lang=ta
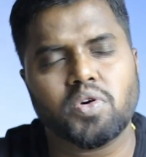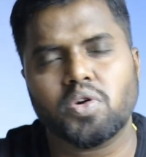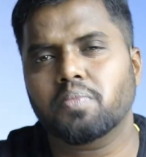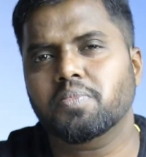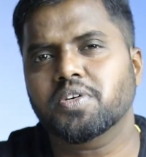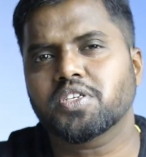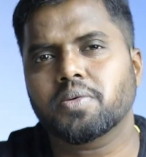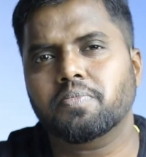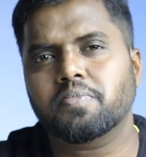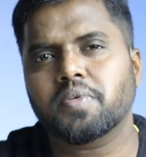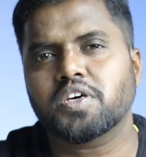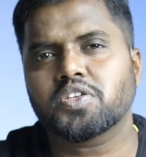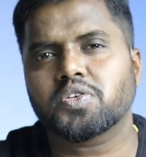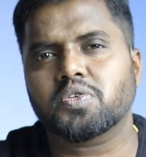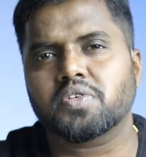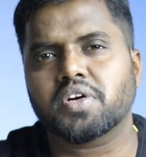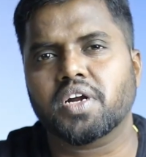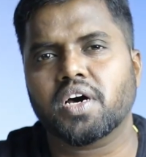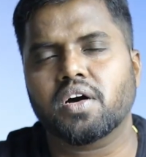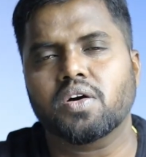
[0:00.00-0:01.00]
ரொம்ப சிம்பிளாக
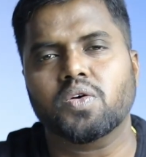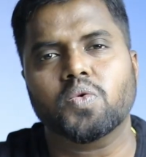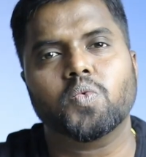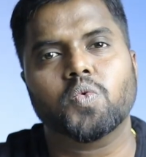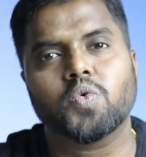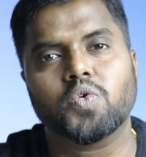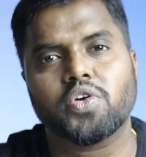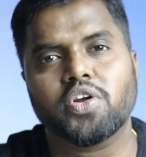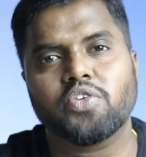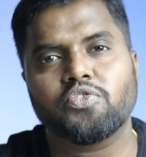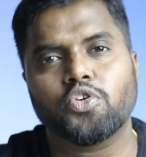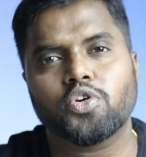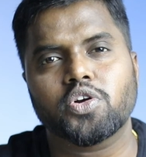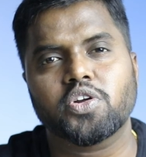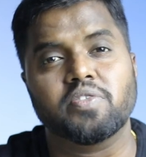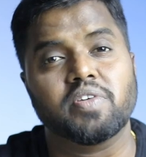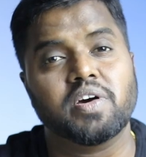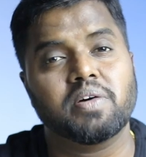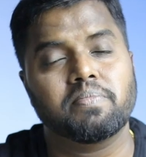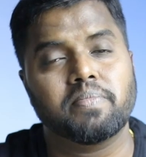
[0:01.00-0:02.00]
சொல்லணும்னா உங்களுடைய
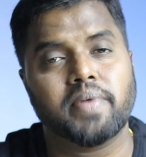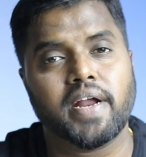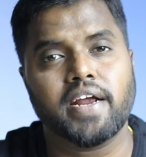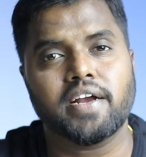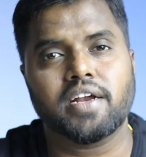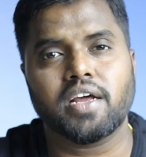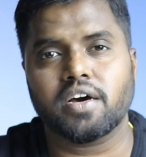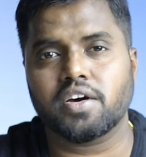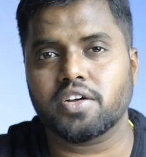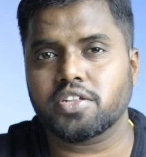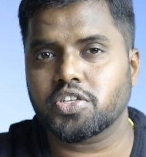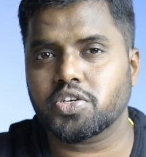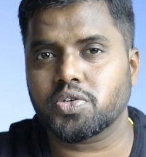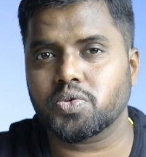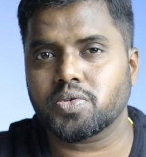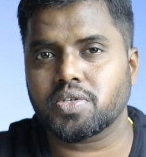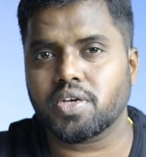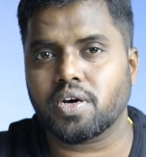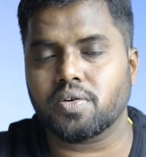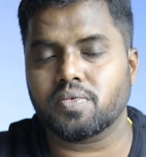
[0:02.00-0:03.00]
ஃபோட்டோவை பிரைட் ஆக்கிறதுக்கு
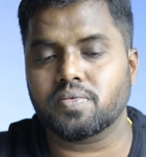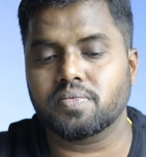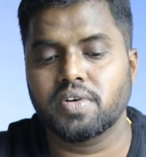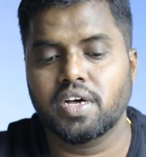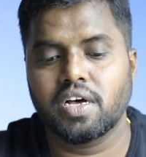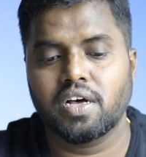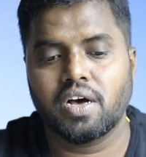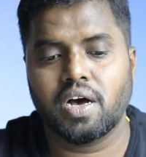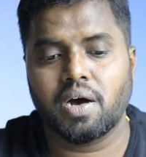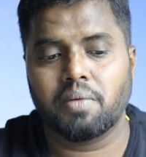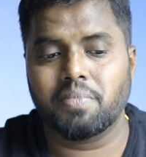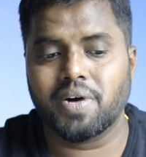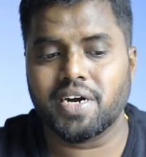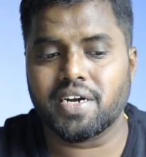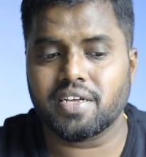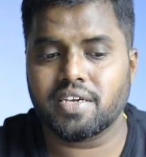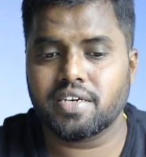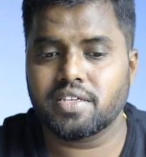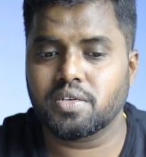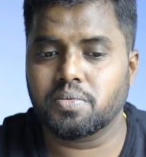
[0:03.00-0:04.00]
யூஸ் ஆகும்
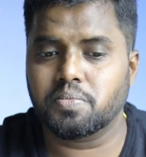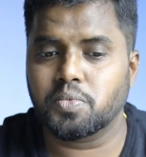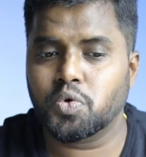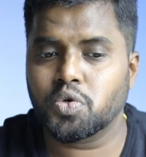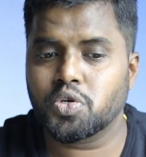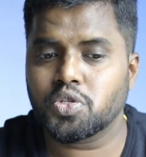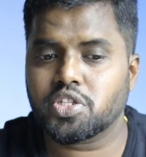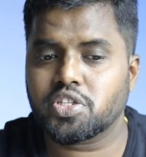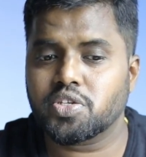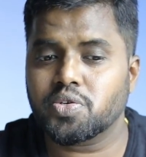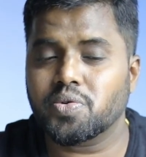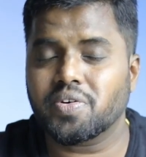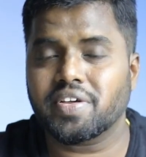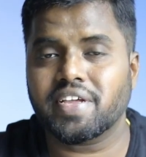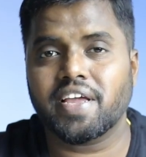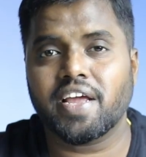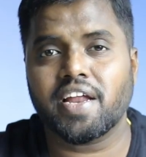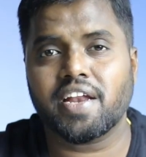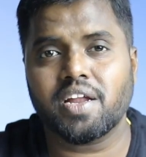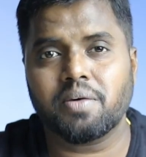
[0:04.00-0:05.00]
பட் இது மூணுத்தையும்
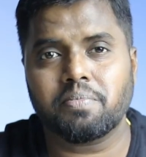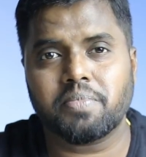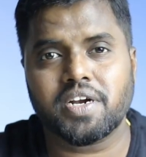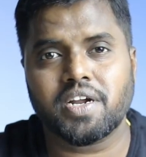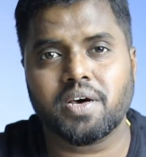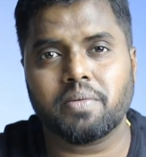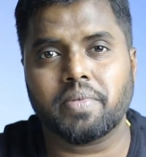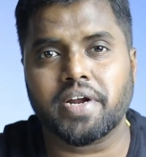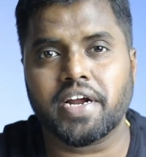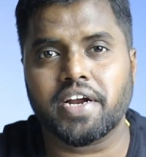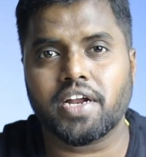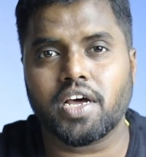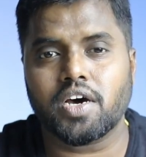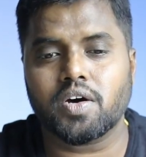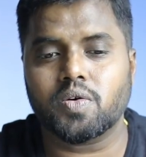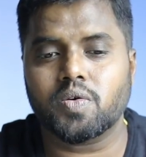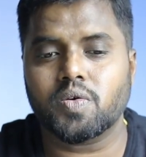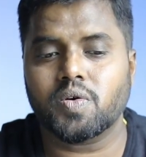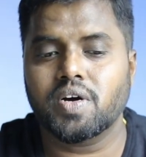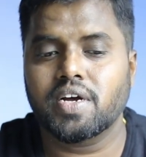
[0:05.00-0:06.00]
என்ன பண்ணால் பிரைட்
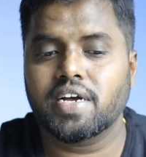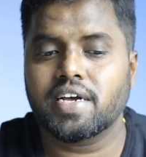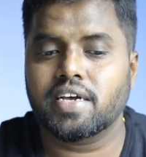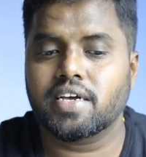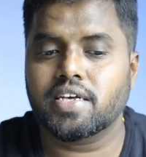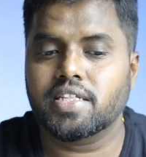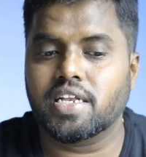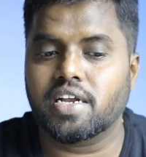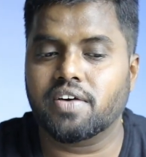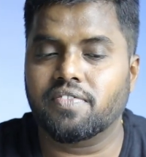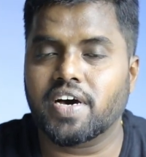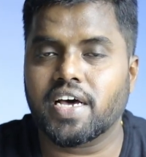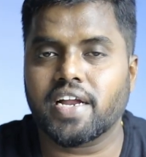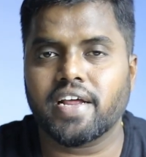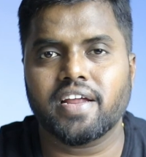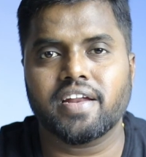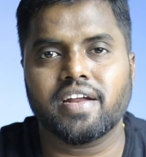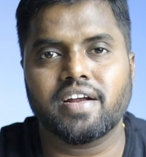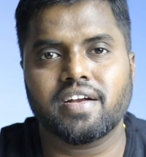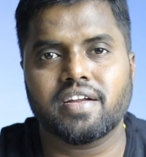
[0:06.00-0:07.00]
ஆகும் இதில்
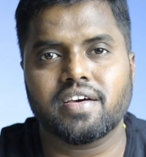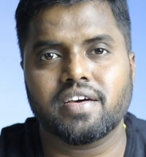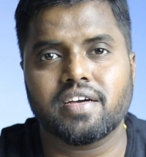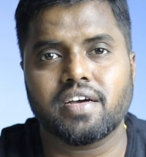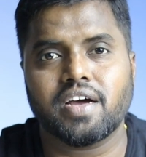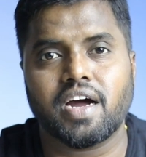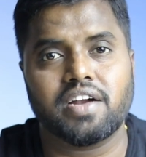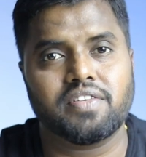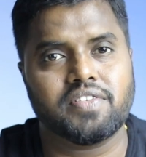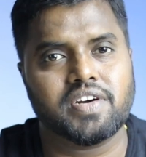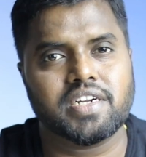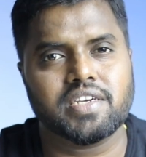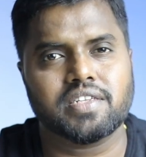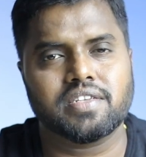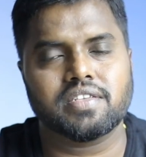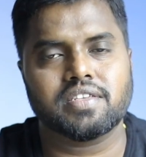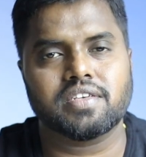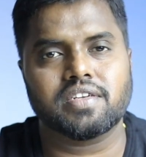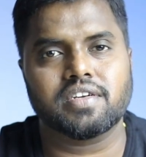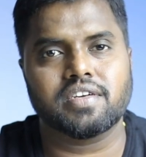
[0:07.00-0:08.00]
வேறு என்னென்ன
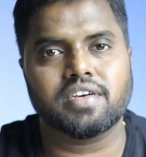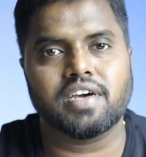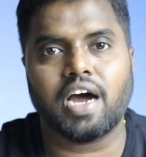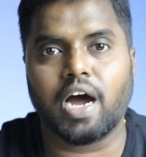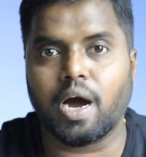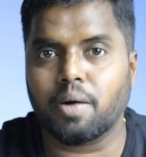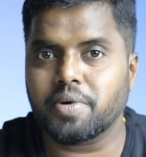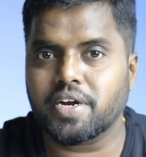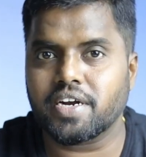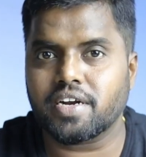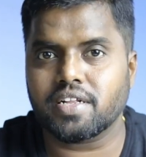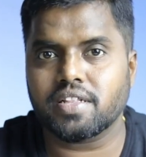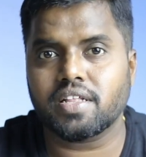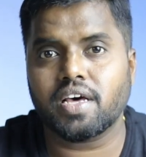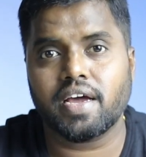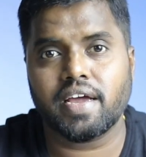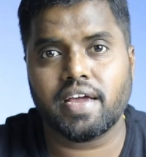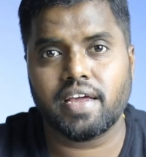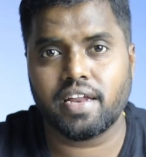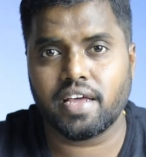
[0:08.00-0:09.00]
அட்வான்டேஜஸ் இருக்குது
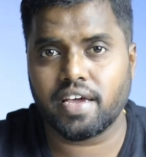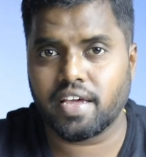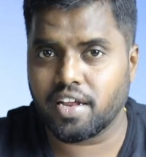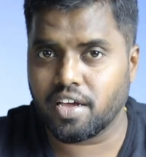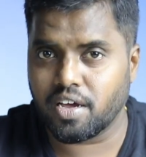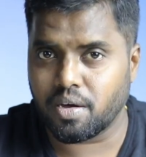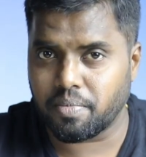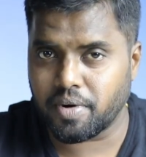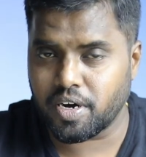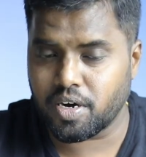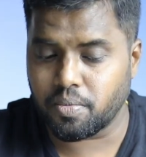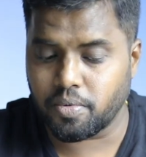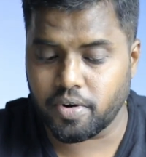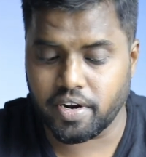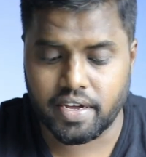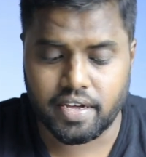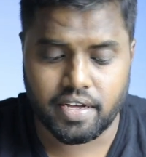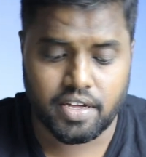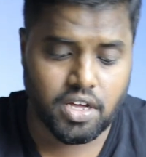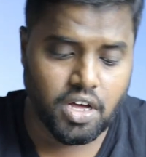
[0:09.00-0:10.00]
அப்படின்றதான் இன்னைக்கு நீங்கள் பார்க்க
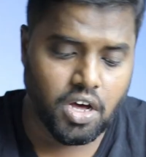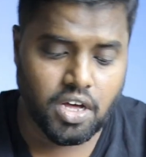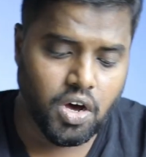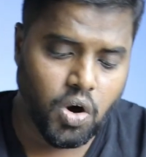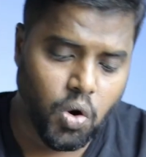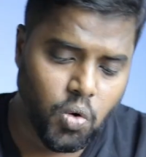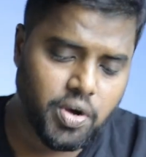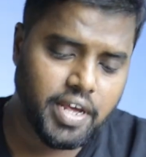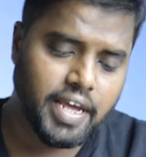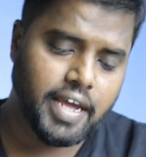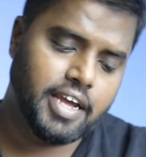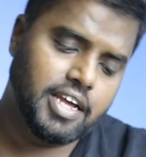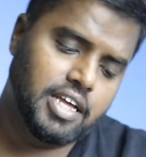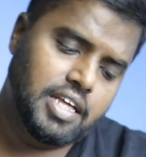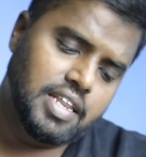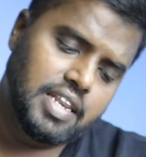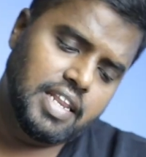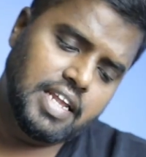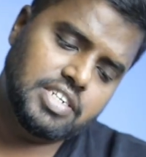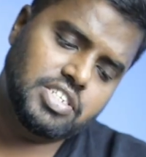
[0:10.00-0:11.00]
போகிறீங்க ஓகே
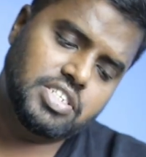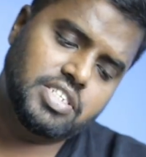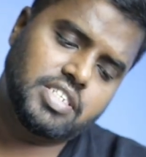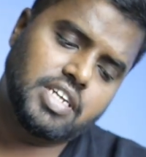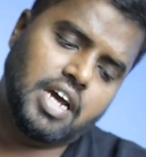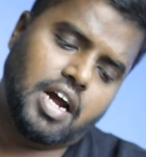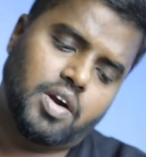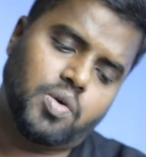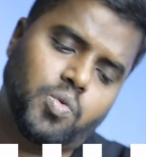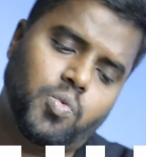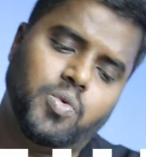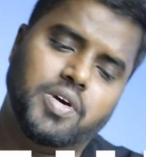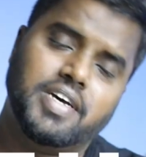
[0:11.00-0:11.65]
லெட் ஸ்டார்ட்